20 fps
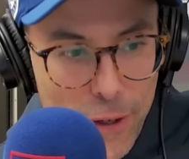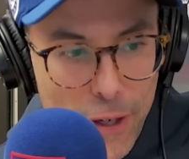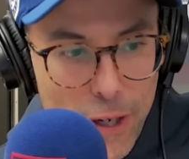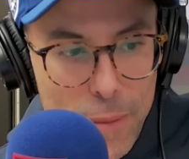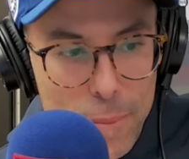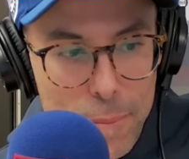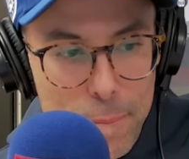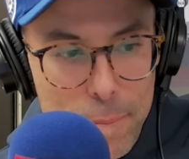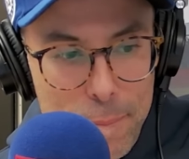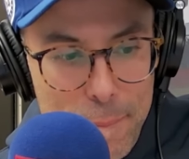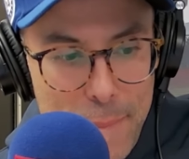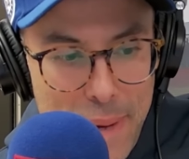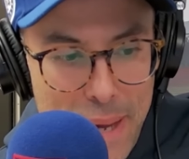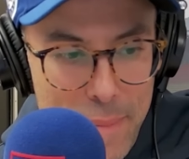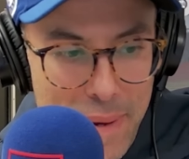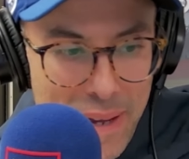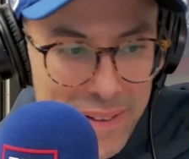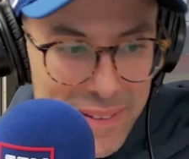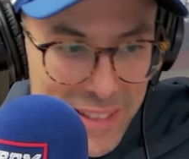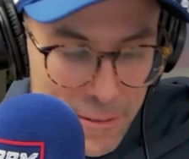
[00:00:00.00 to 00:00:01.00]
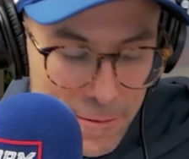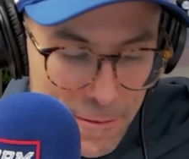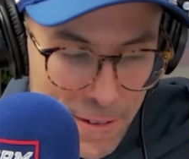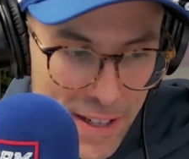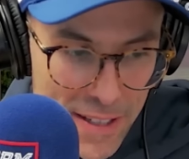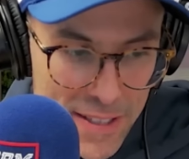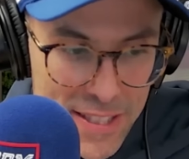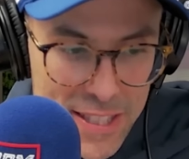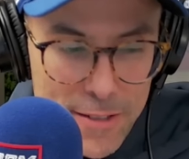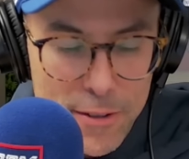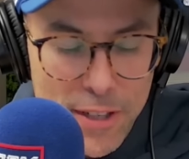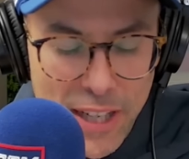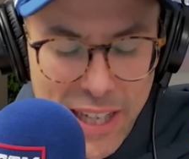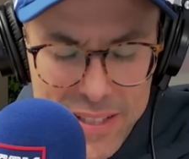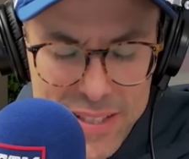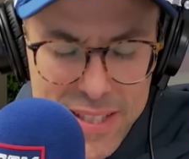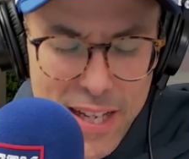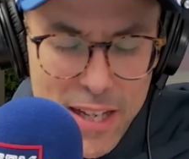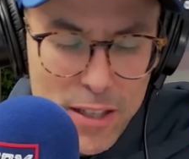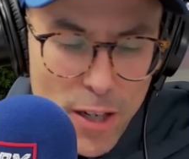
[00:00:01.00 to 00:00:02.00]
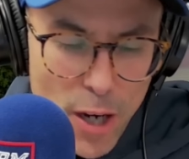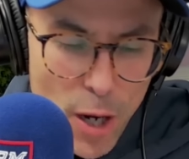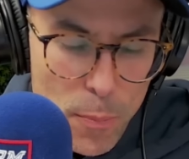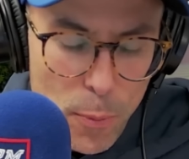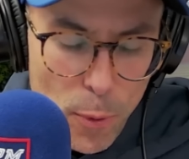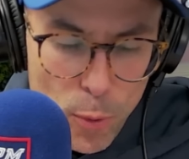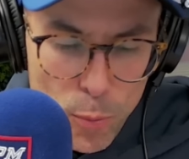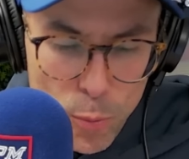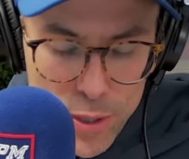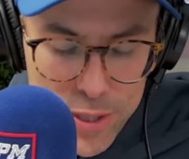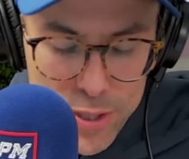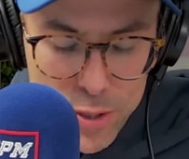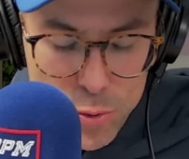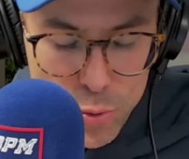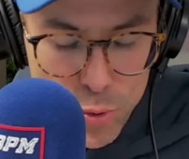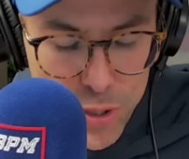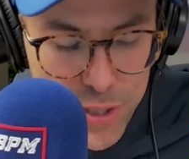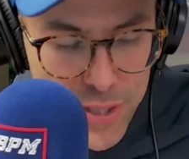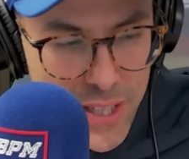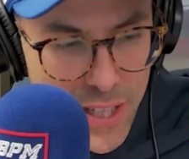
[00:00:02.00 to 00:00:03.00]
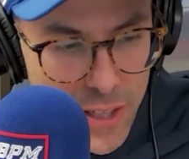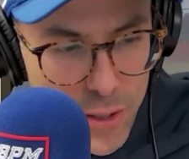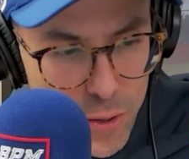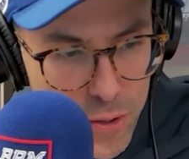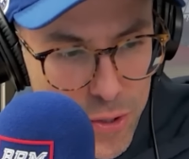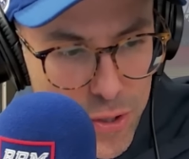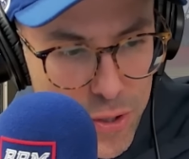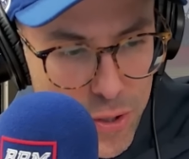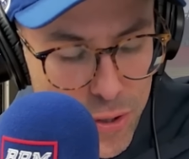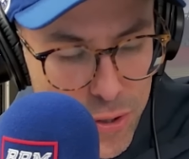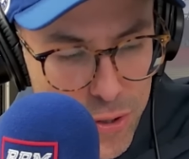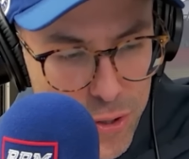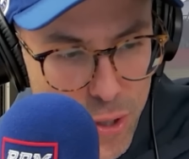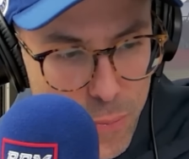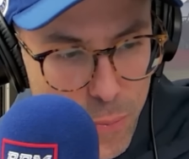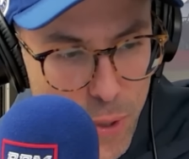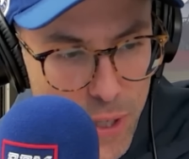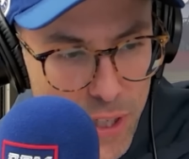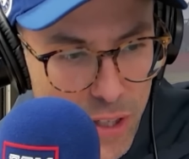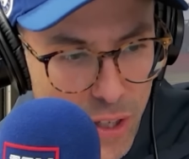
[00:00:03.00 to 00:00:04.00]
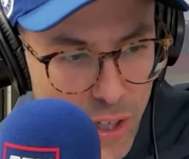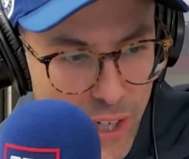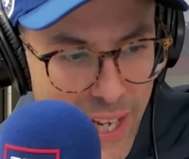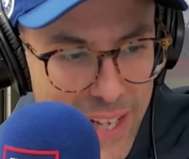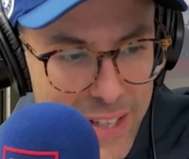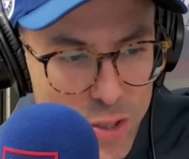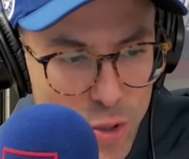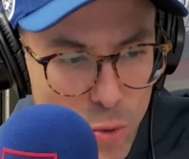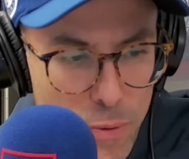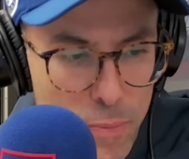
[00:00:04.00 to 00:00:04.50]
Euh, même en défensive, il reste encore, pour moi, Stuart Skinner, c'est un, un, point d'interrogation.